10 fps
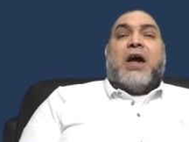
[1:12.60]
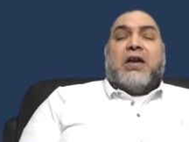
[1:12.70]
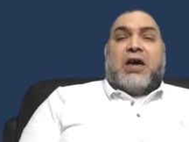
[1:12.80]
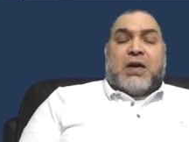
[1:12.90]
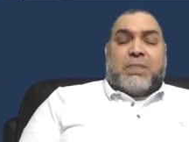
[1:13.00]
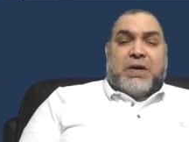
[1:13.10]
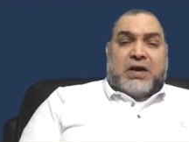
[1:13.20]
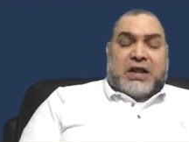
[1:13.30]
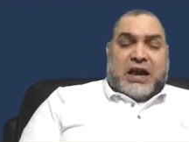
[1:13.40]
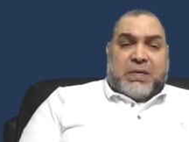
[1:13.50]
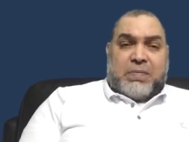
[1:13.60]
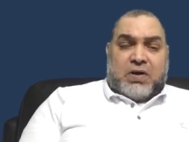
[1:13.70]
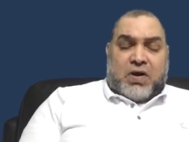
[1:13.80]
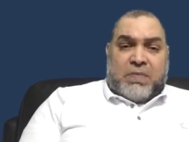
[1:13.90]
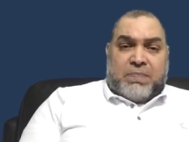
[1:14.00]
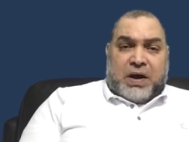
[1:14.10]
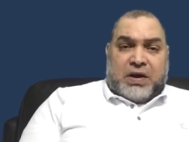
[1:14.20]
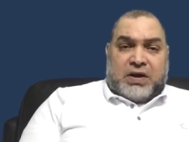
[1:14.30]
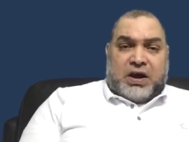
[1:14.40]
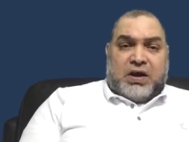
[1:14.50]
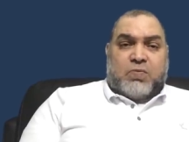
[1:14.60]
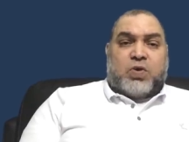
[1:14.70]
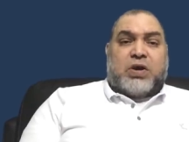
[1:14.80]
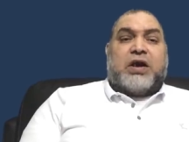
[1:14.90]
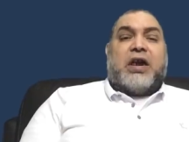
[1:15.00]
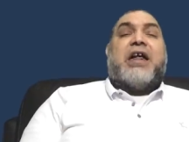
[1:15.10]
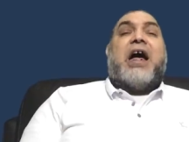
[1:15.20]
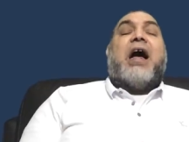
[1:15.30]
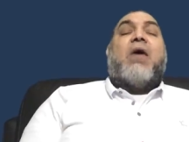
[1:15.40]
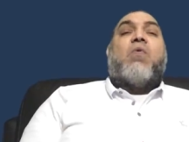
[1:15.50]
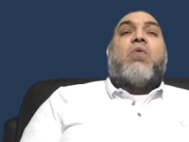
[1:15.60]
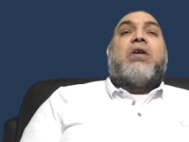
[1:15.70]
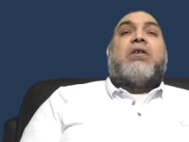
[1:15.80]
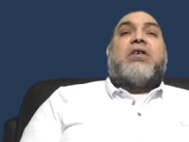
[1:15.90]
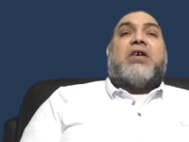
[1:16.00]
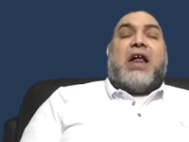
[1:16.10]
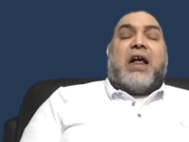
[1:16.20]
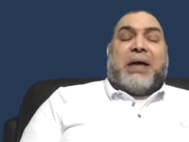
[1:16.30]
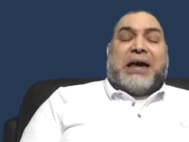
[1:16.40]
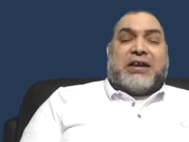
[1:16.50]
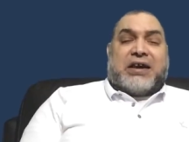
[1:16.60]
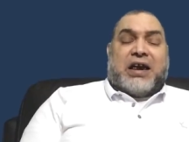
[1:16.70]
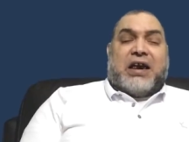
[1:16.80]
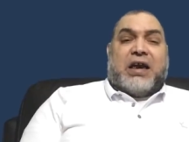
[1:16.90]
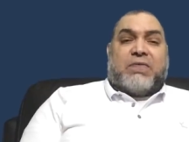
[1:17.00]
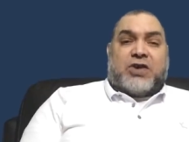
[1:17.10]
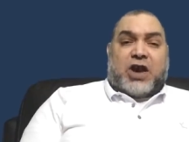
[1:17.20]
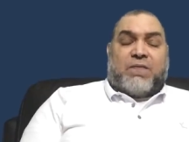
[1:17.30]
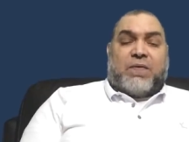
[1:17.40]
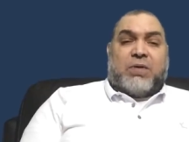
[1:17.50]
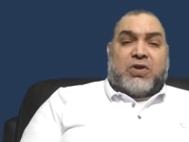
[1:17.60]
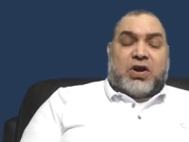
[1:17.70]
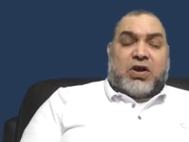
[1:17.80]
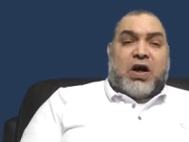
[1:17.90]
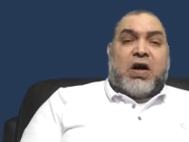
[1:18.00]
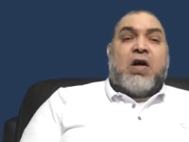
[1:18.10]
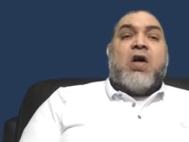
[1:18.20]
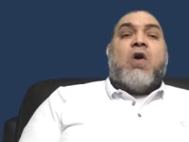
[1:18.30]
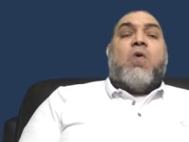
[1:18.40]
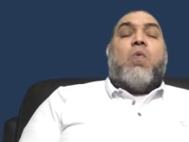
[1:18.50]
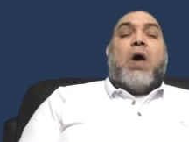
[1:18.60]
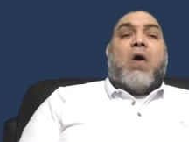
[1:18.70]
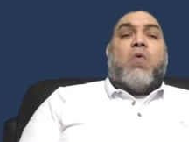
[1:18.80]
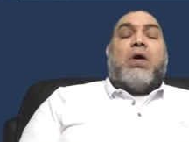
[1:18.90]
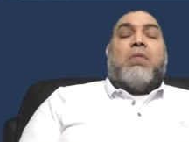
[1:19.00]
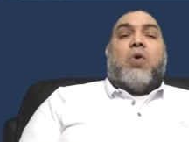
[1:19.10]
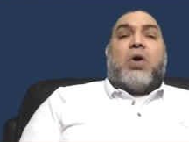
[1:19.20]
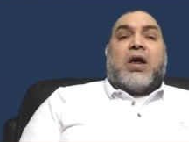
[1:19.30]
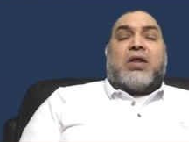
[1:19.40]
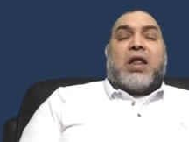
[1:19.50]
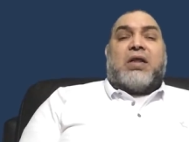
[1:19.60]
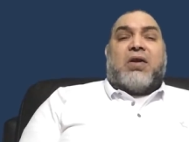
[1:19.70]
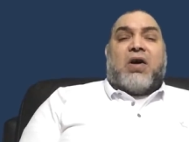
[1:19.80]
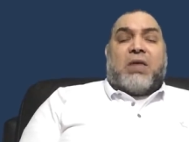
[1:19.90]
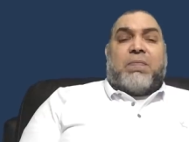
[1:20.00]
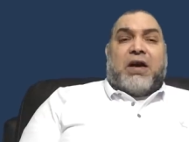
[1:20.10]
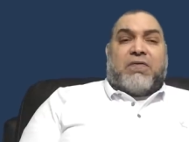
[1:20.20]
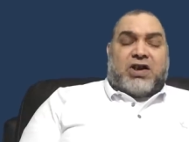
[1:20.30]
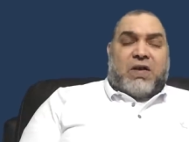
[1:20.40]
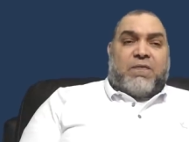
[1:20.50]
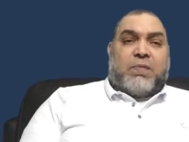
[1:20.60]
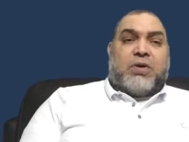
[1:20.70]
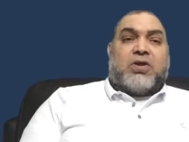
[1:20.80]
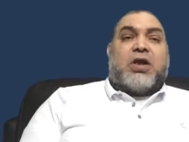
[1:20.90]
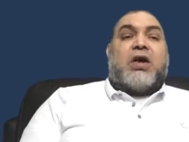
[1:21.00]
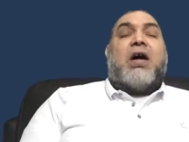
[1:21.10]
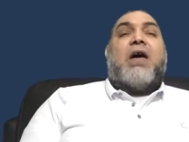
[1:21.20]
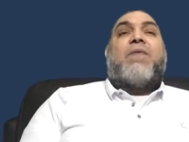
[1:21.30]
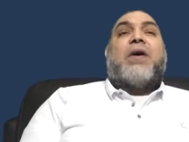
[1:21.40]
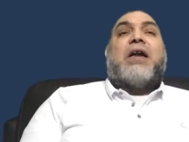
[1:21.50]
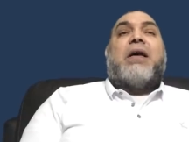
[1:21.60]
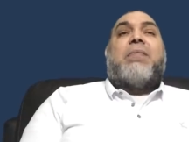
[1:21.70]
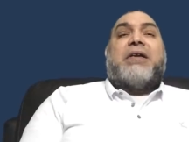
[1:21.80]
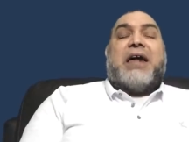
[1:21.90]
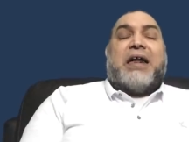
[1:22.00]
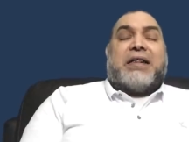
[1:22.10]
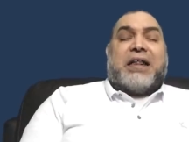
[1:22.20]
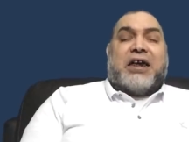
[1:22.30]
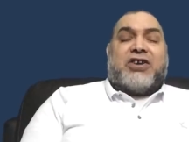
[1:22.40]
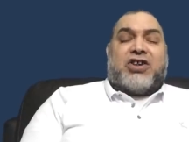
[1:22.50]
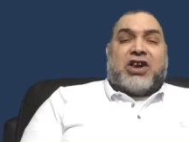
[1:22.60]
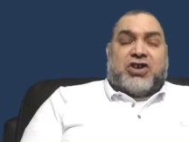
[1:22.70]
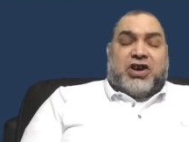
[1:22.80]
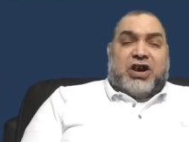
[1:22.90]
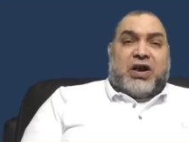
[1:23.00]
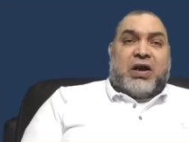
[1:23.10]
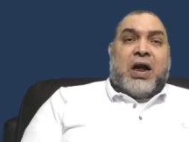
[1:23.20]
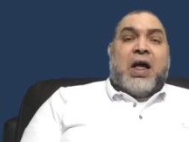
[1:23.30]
الغرب يرتكب الجرائم بأيديهم وكده ده أول انقلاب عسكري يفشل في المنطقة وأول مخطط غربي يفشل في المنطقة فأنا بدأت أستشعر